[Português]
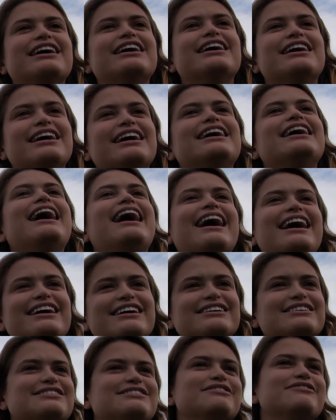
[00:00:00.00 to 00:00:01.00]
orgulho, é, né?
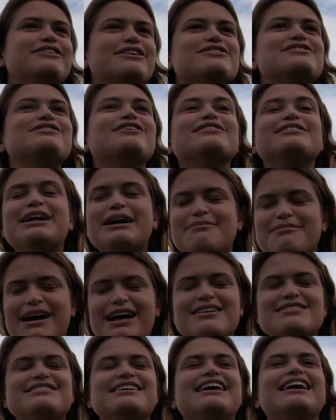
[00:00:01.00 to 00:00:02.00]
Ali no, no, no aquela
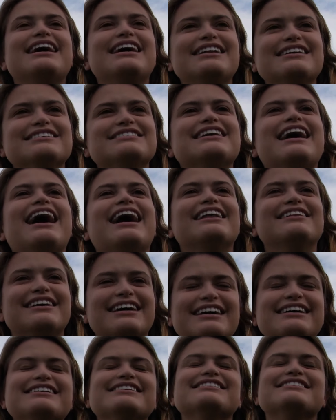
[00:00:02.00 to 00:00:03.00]
pontinha lá no
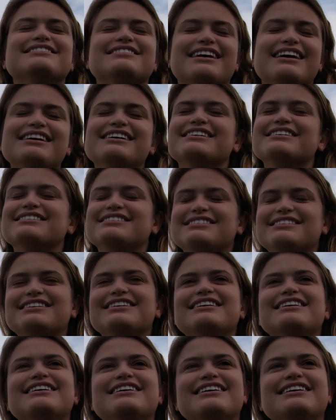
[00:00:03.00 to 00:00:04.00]
peito. É, isso, é, é eu,
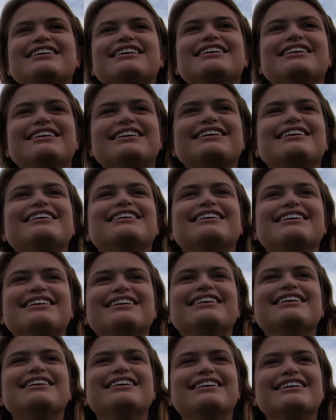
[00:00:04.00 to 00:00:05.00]
eu, já senti isso
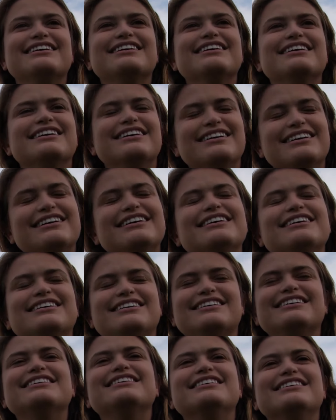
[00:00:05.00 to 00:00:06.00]
algumas vezes também. Eu
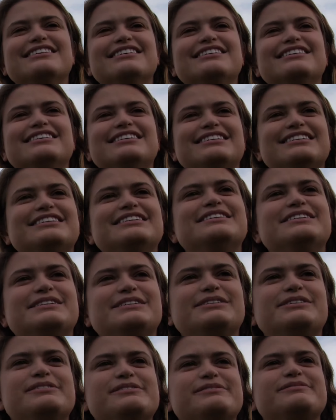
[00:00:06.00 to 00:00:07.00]
também tô aqui na
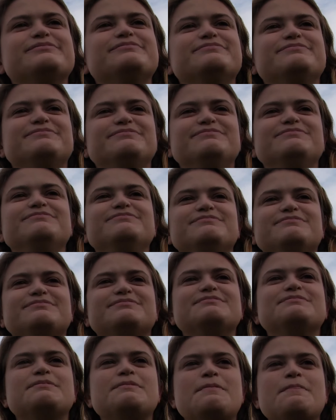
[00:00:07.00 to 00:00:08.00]
Globo há um tempo, já
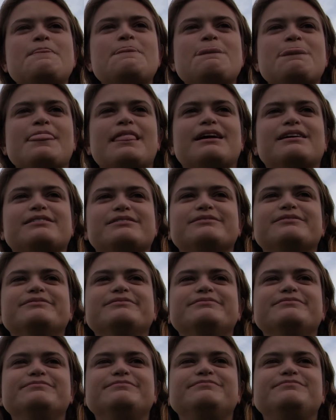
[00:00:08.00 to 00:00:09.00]
participei de outros
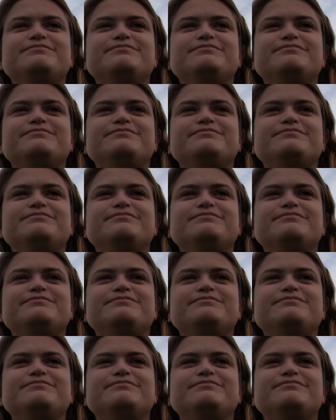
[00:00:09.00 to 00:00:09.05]
eventos.